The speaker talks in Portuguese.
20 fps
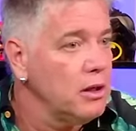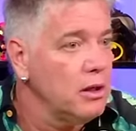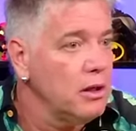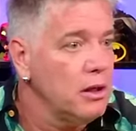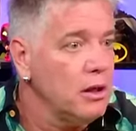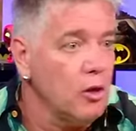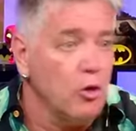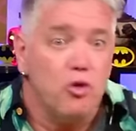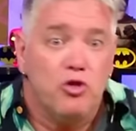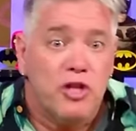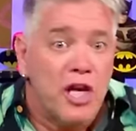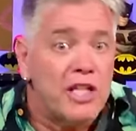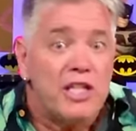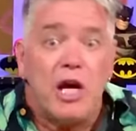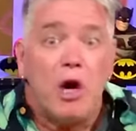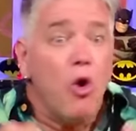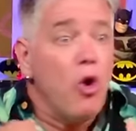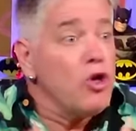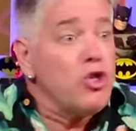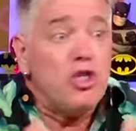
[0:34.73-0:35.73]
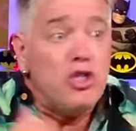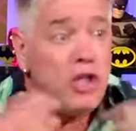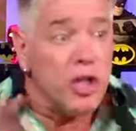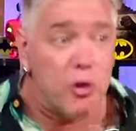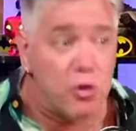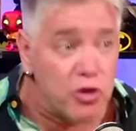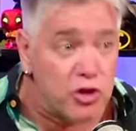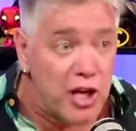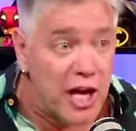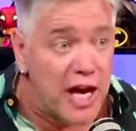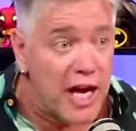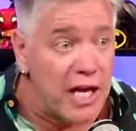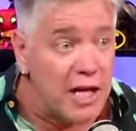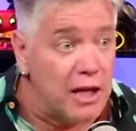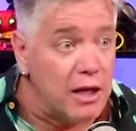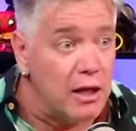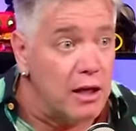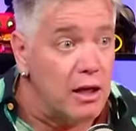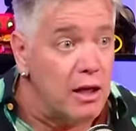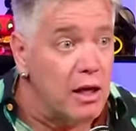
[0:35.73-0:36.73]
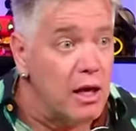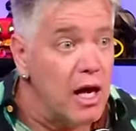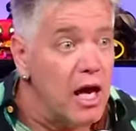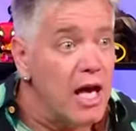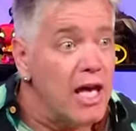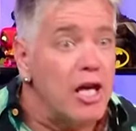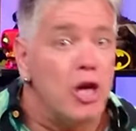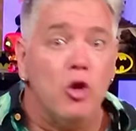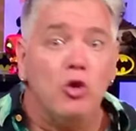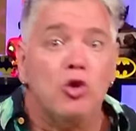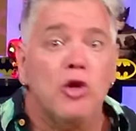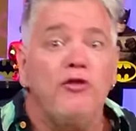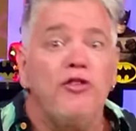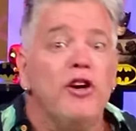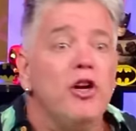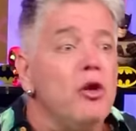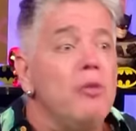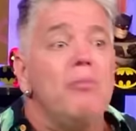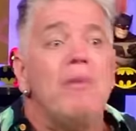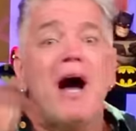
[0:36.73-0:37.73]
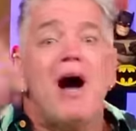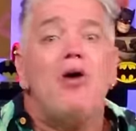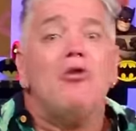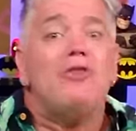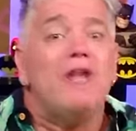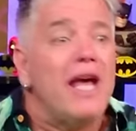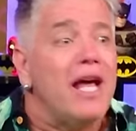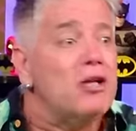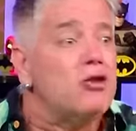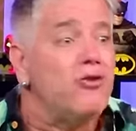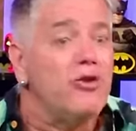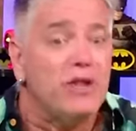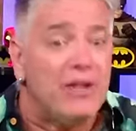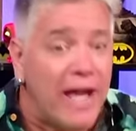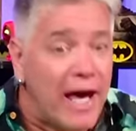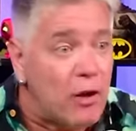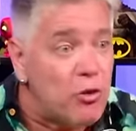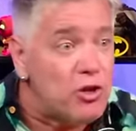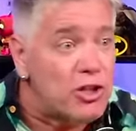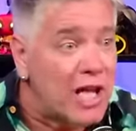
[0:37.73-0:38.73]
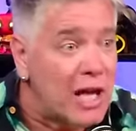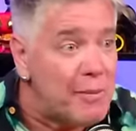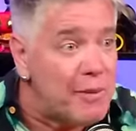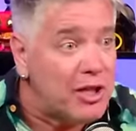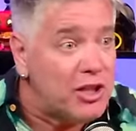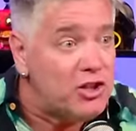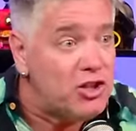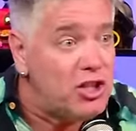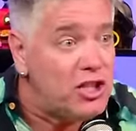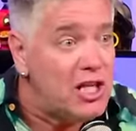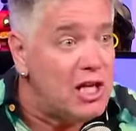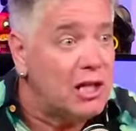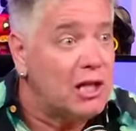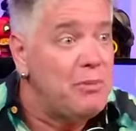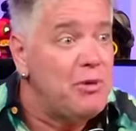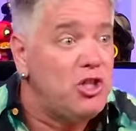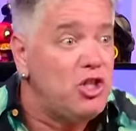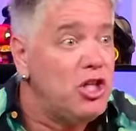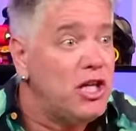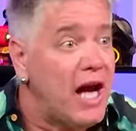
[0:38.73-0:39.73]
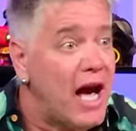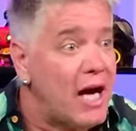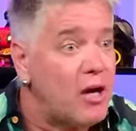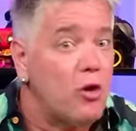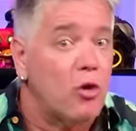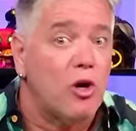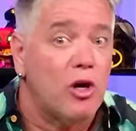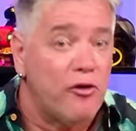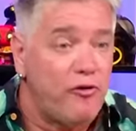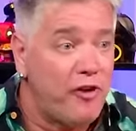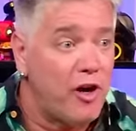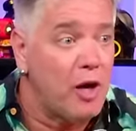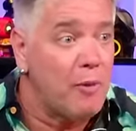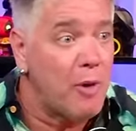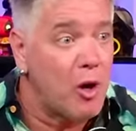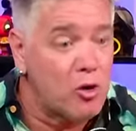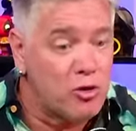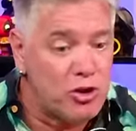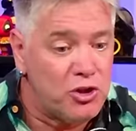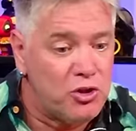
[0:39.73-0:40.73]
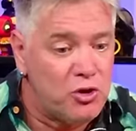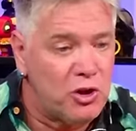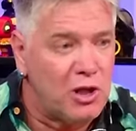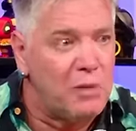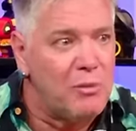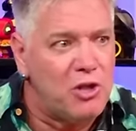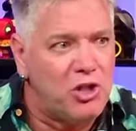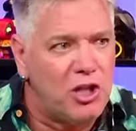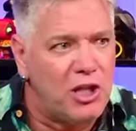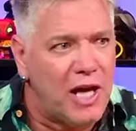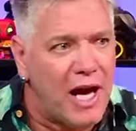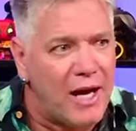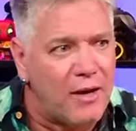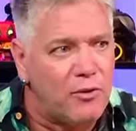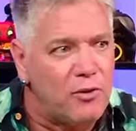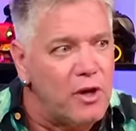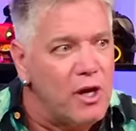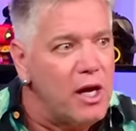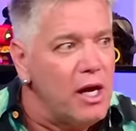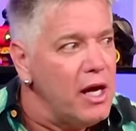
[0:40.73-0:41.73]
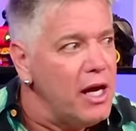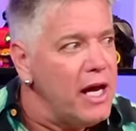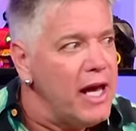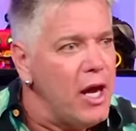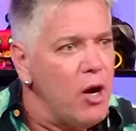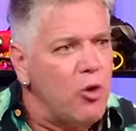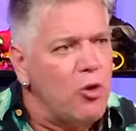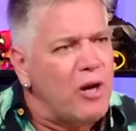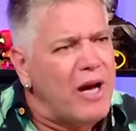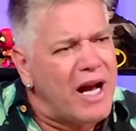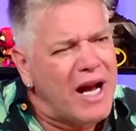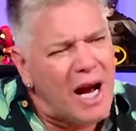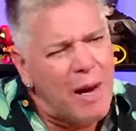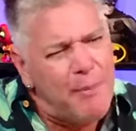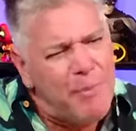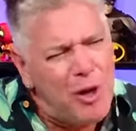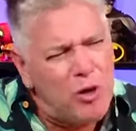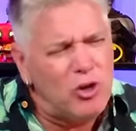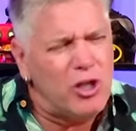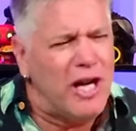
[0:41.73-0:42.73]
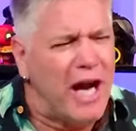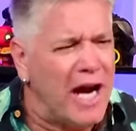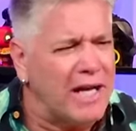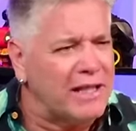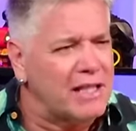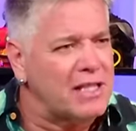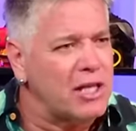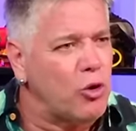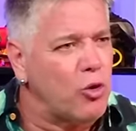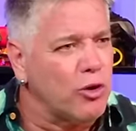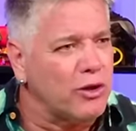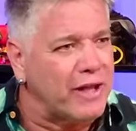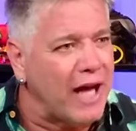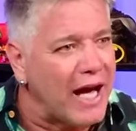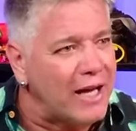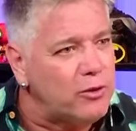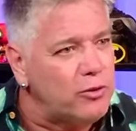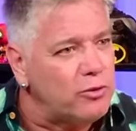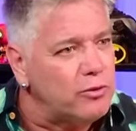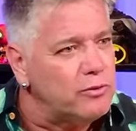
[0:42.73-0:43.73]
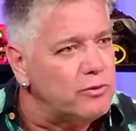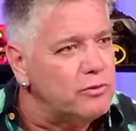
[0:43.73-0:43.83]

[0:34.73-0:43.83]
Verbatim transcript: Caraca. Não sei se hoje em dia eu não sei. E eu não tô falando mal deles, tô falando que era um esquema que tinha, que Sim. me tiraram. Agora eu falo mal no sentido que me tiraram. Eu, campeão de carta, ser cortado.